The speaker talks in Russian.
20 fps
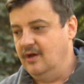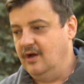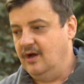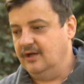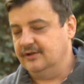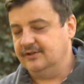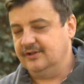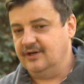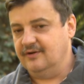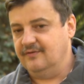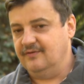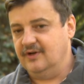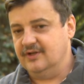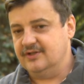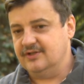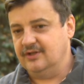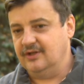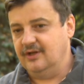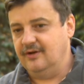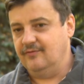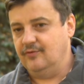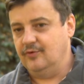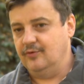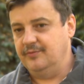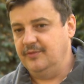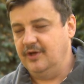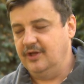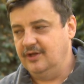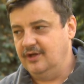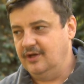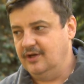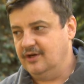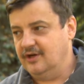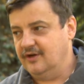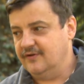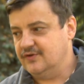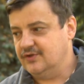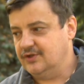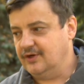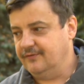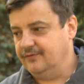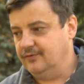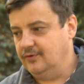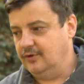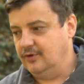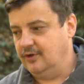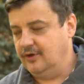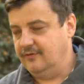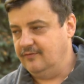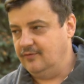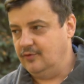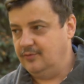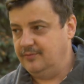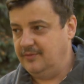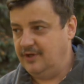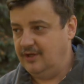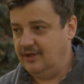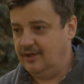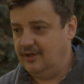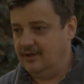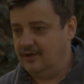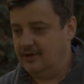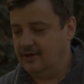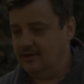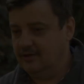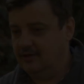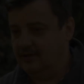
открываться, на его умение играть в штрафной, на его умение играть